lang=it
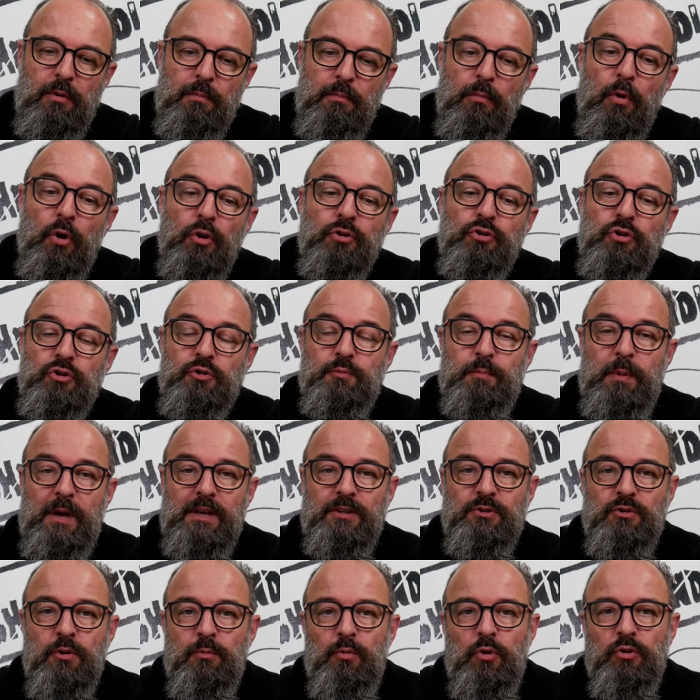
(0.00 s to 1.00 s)
molto
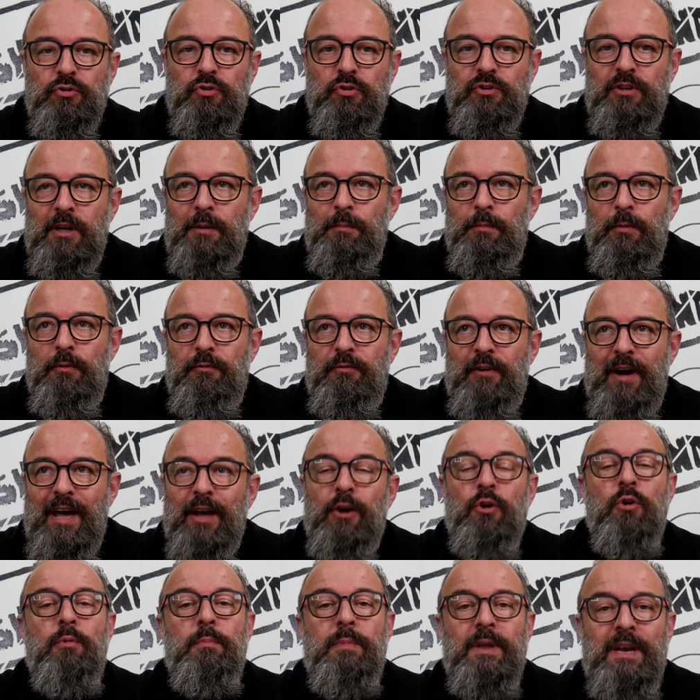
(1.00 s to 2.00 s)
spesso, molto tempo fa, e
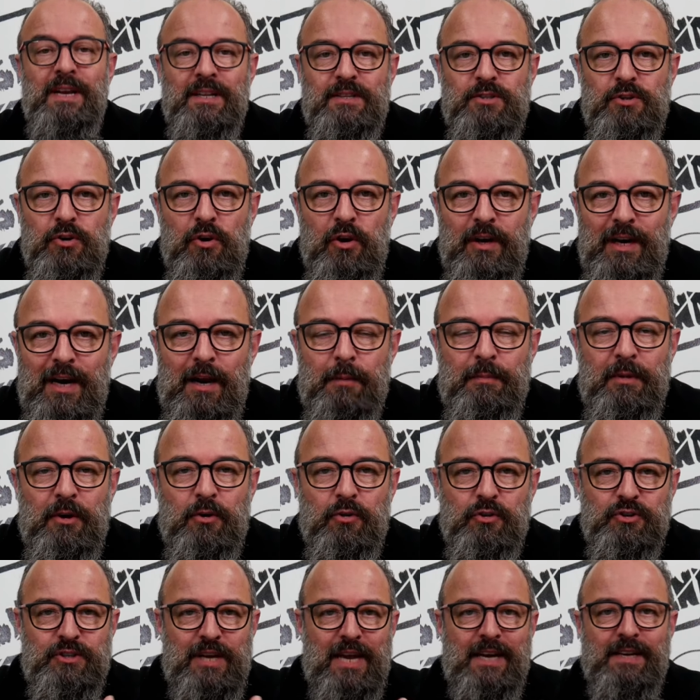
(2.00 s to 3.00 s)
combinazione
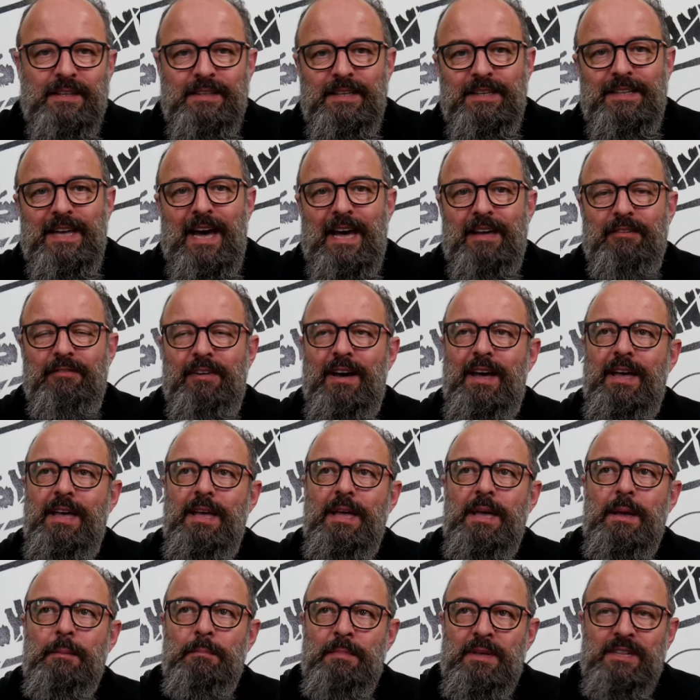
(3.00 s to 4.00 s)
l'amico Jack di Daiva
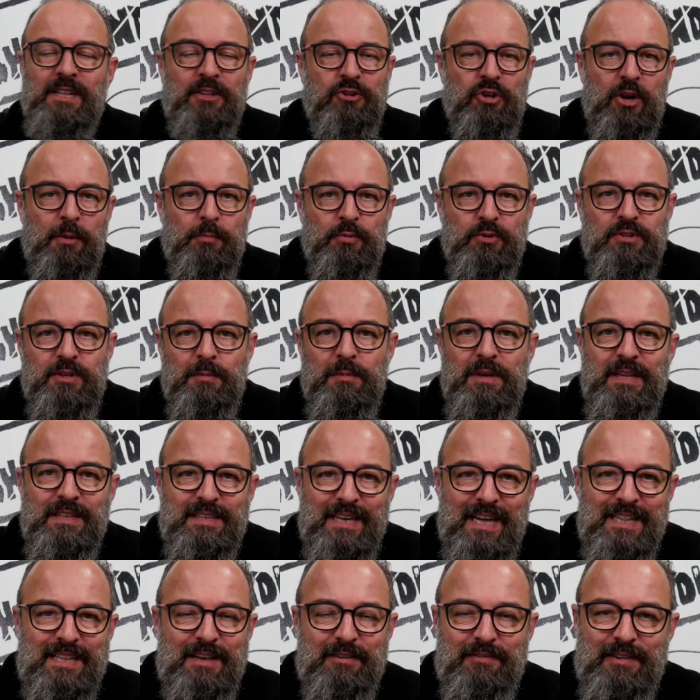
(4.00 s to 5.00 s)
mi ha dato la
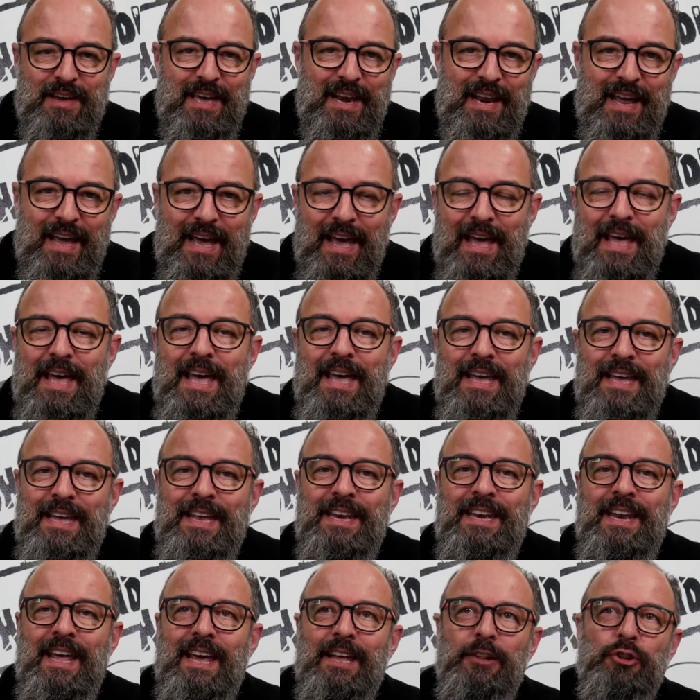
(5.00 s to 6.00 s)
possibilità di avere
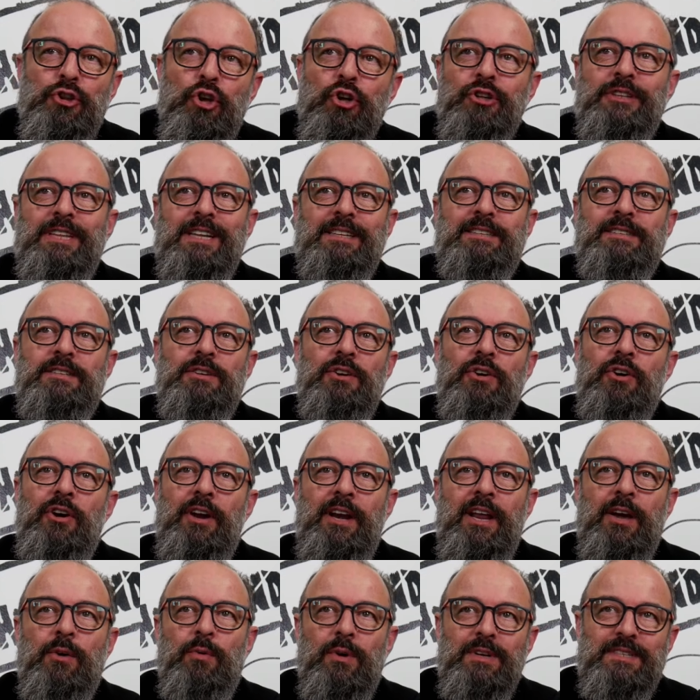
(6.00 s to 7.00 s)
in
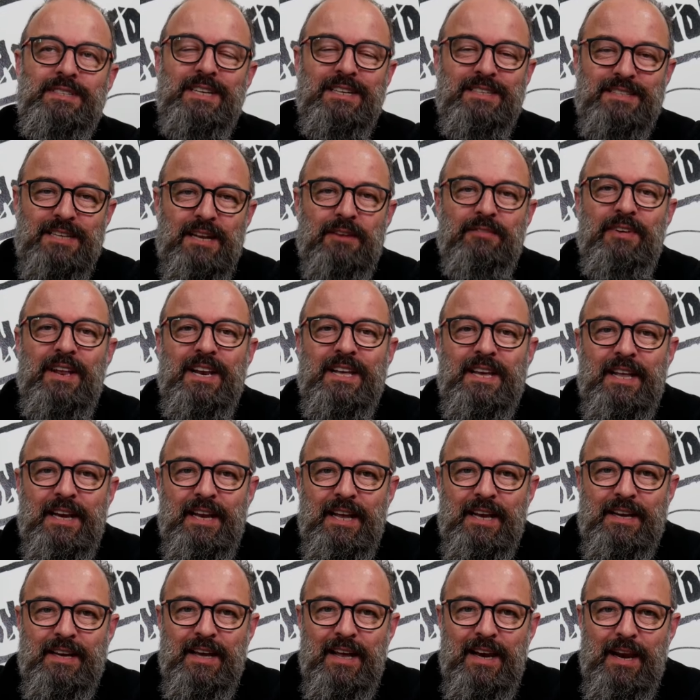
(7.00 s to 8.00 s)
dotazione questa Silver
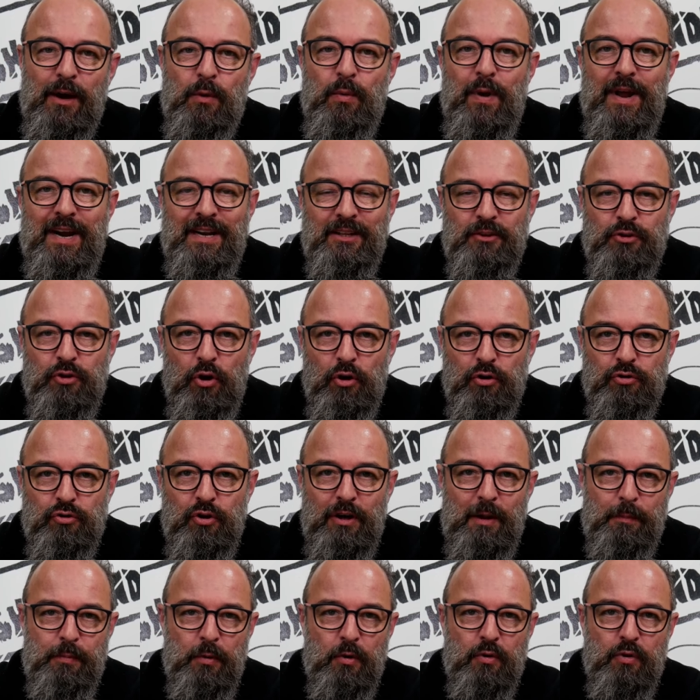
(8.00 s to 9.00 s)
Creek, la 48,
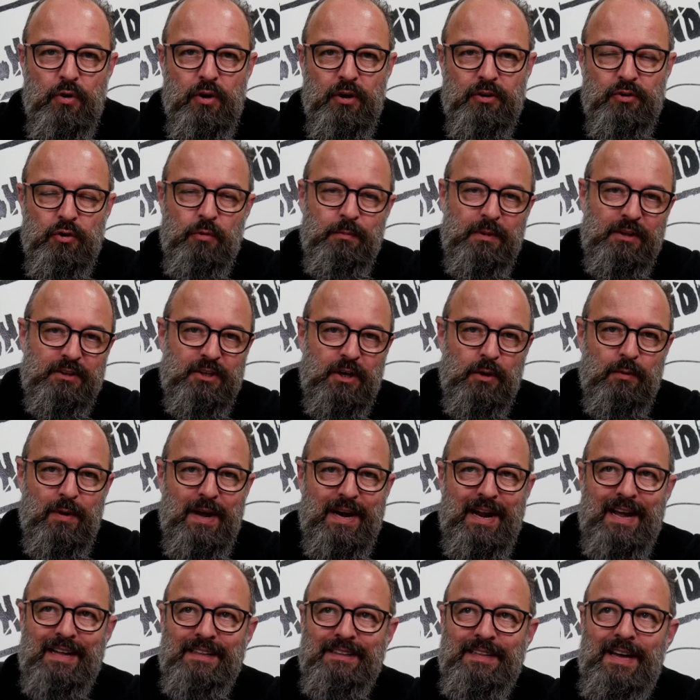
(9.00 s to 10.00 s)
la più corta,
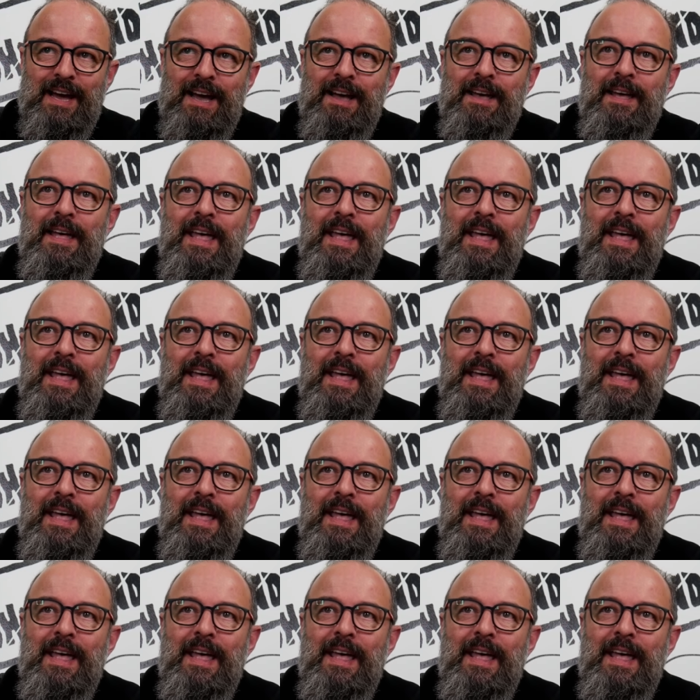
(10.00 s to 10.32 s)
1,40 m,